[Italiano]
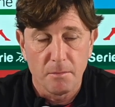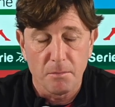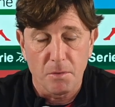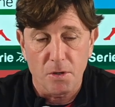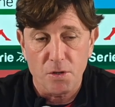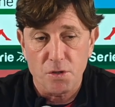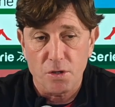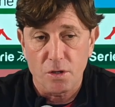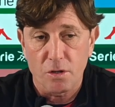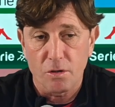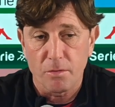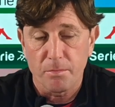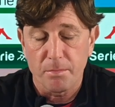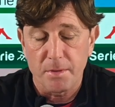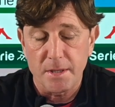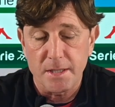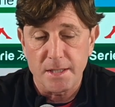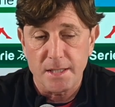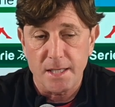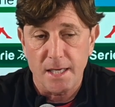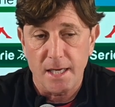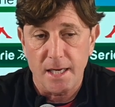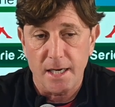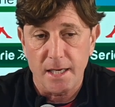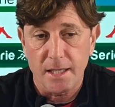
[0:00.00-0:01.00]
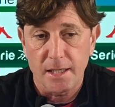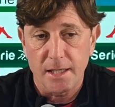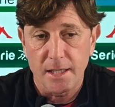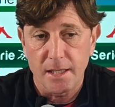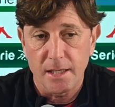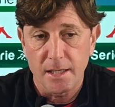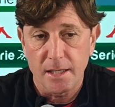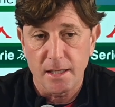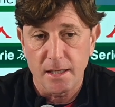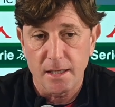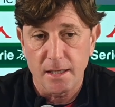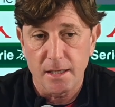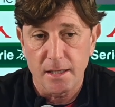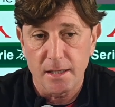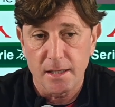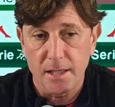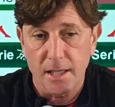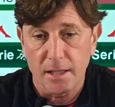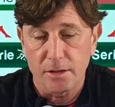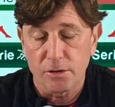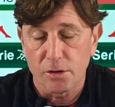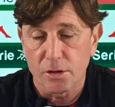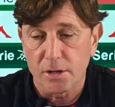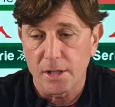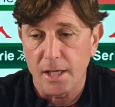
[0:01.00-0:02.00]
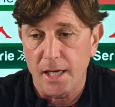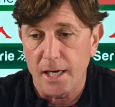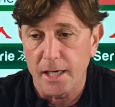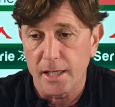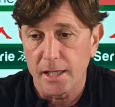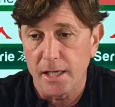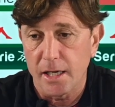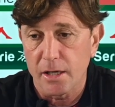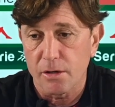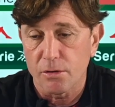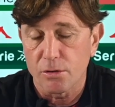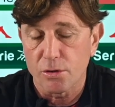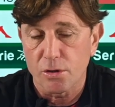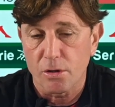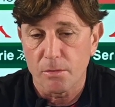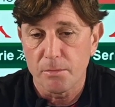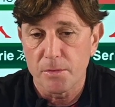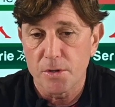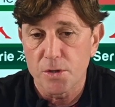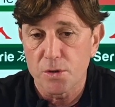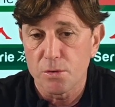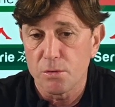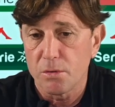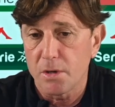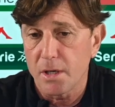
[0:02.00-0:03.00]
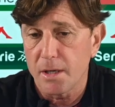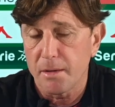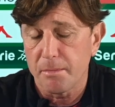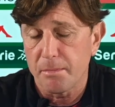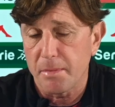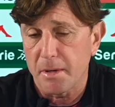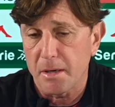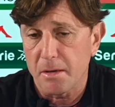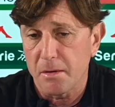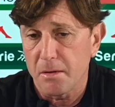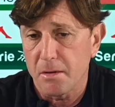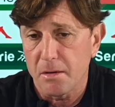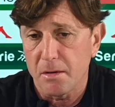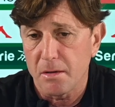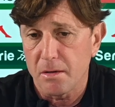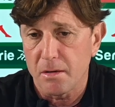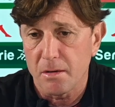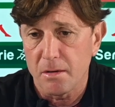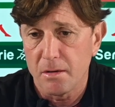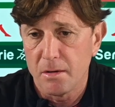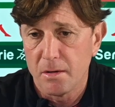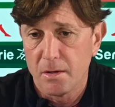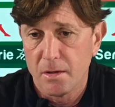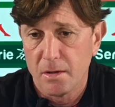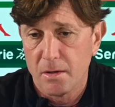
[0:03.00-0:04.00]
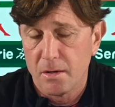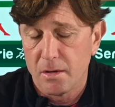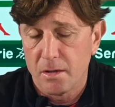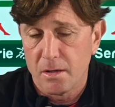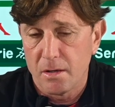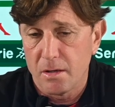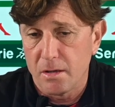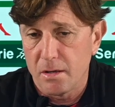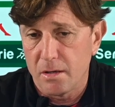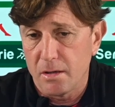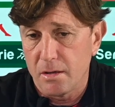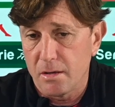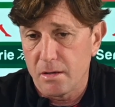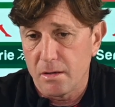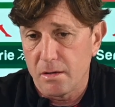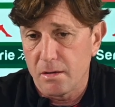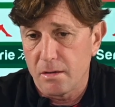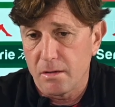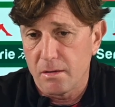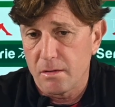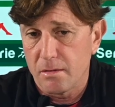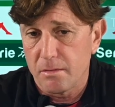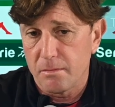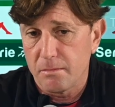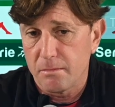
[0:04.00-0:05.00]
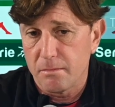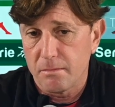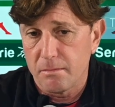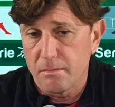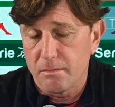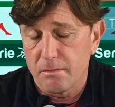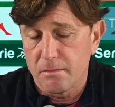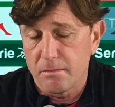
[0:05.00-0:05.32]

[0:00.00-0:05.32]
possono pensare di, di adottare delle contromisure, però eh,